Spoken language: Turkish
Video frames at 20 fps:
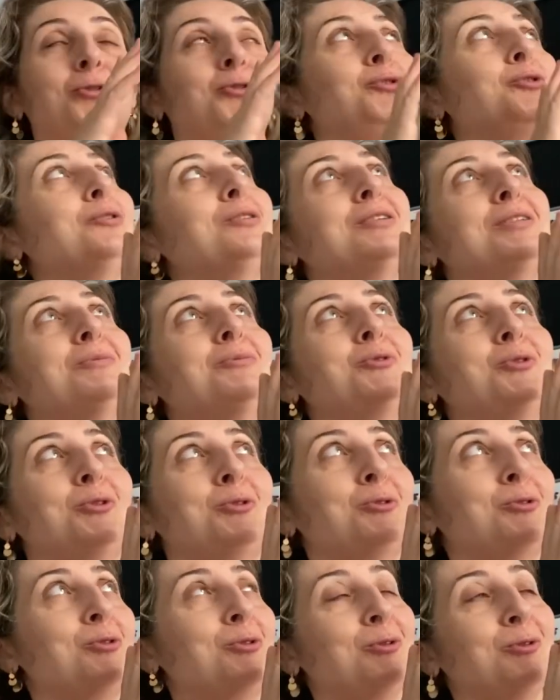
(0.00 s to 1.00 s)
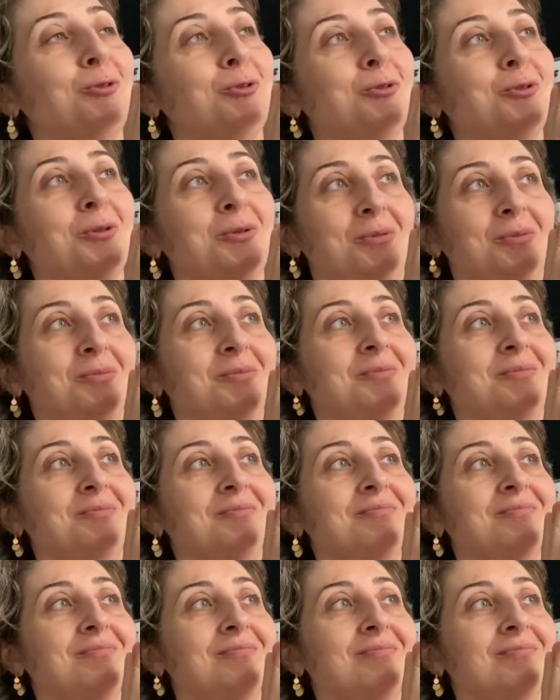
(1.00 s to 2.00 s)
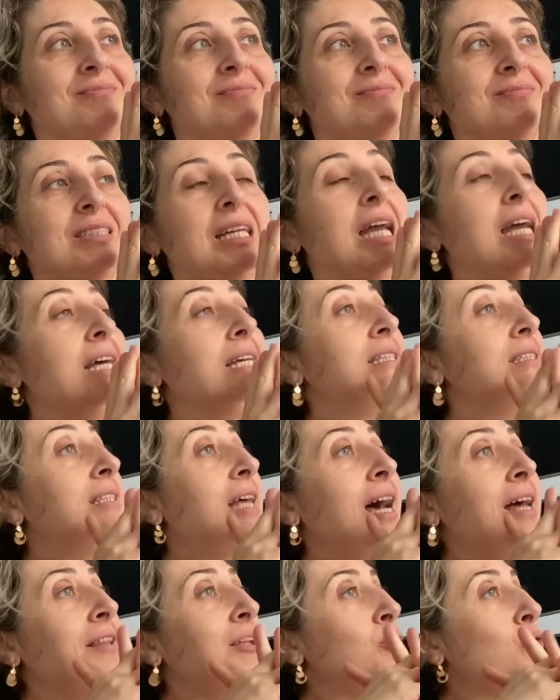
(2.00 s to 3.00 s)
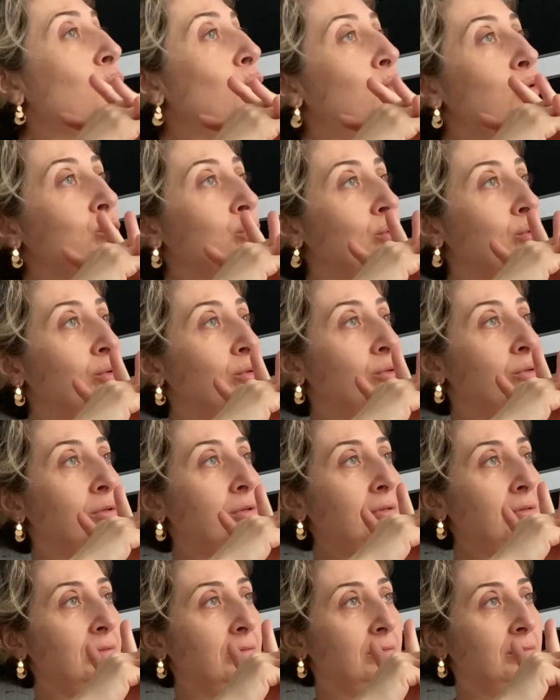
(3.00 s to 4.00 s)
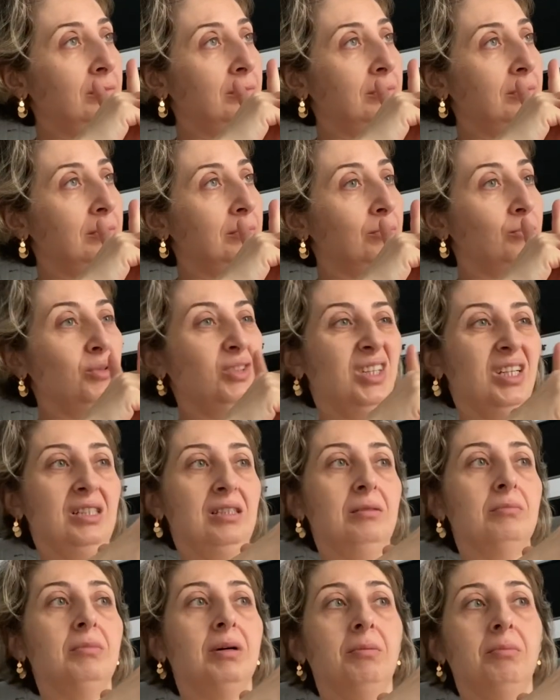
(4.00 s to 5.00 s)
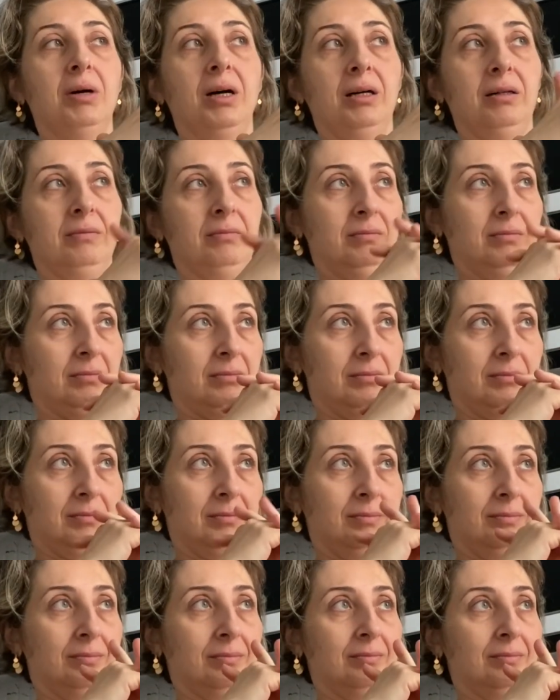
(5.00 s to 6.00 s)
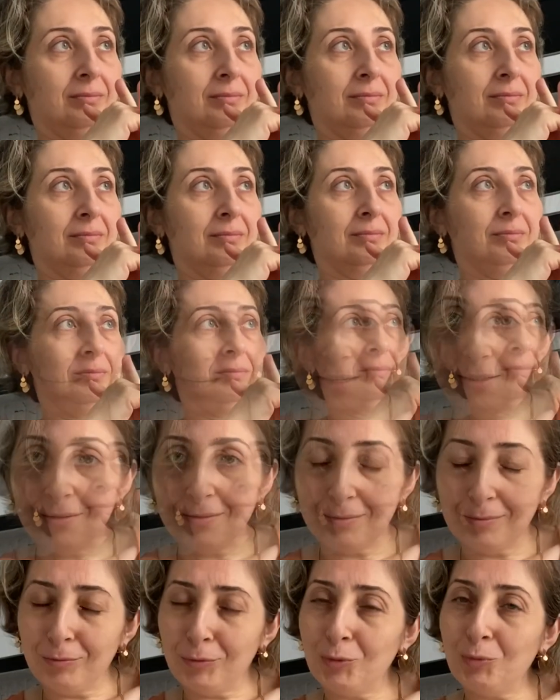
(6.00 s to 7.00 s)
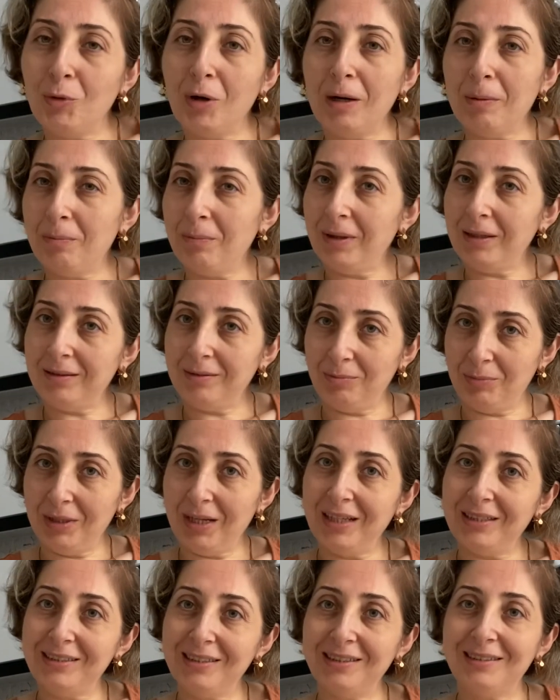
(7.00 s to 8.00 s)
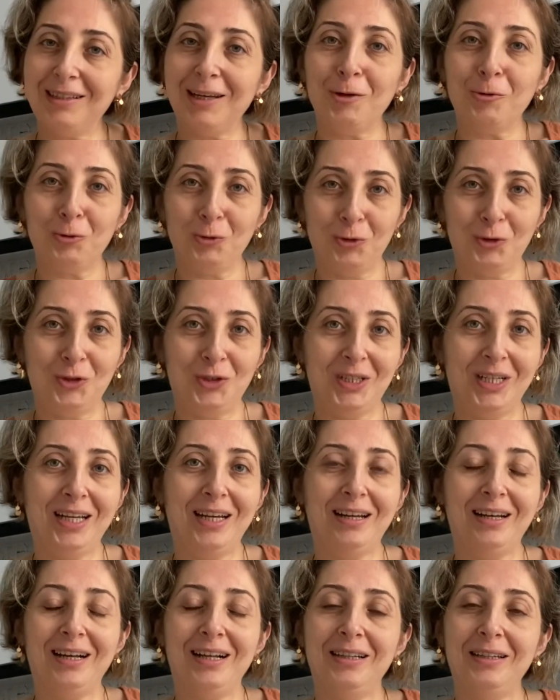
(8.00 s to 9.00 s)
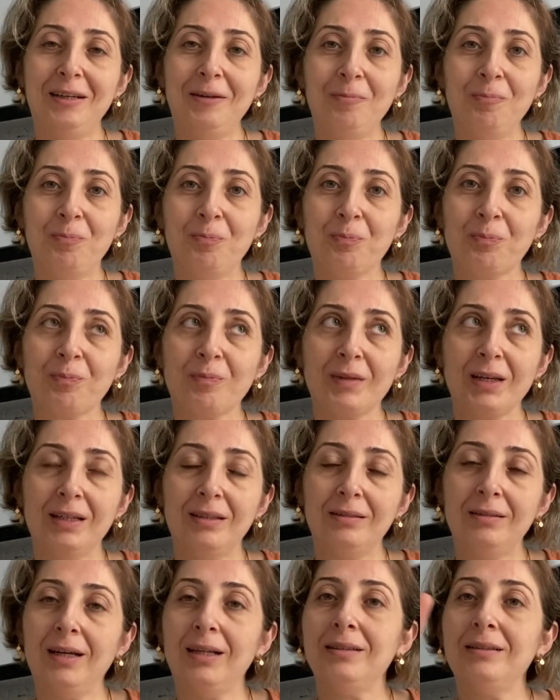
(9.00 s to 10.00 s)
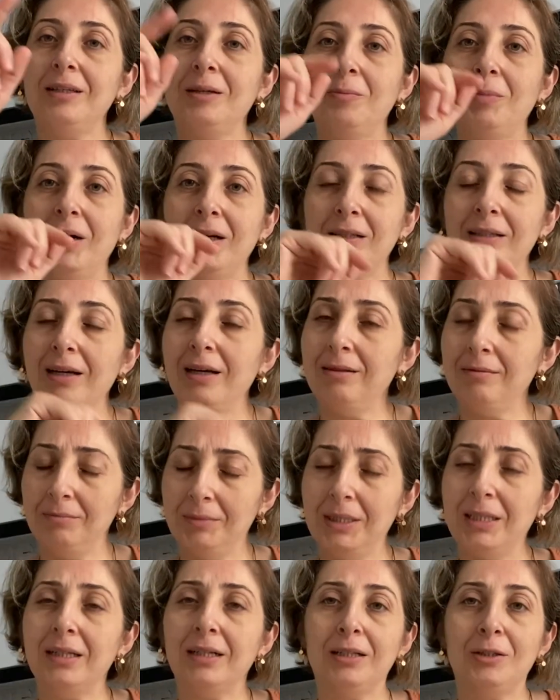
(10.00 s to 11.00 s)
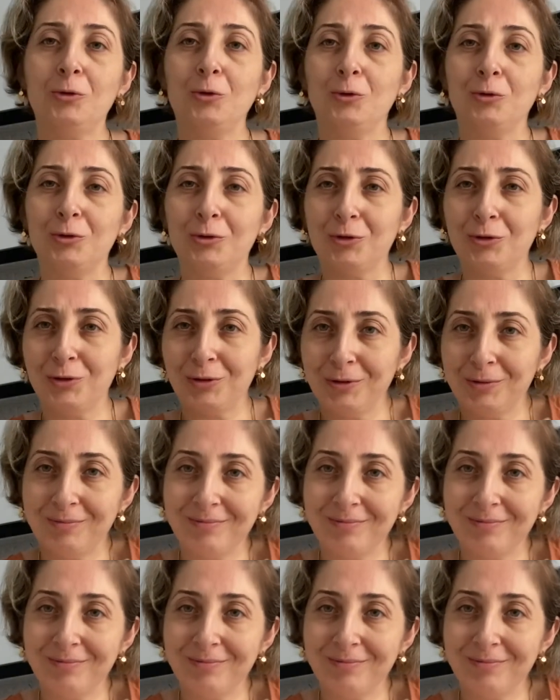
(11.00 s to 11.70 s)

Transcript: Çocuklarım çok usluydu. Evet ben Sen de çok usluydun. Bu kesin baba. şeref dostlar. Bu muhabbet birazcık daha uzayacak herhalde tatlı yaparken bir arada oluruz.